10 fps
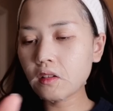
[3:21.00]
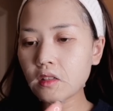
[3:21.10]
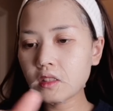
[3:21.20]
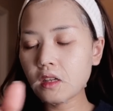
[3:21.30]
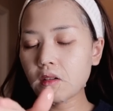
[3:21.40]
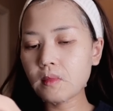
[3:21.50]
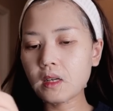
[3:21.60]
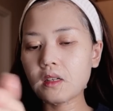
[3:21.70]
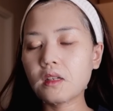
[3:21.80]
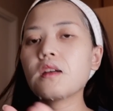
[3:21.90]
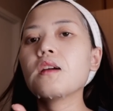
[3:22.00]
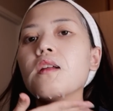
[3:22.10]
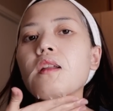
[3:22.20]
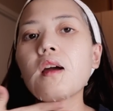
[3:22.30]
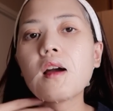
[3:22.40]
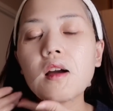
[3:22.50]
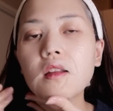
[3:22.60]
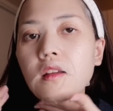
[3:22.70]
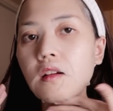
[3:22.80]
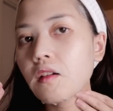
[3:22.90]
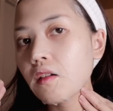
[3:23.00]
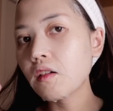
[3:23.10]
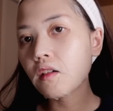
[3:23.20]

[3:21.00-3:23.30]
แล้วก็จะเอามาทาที่คอ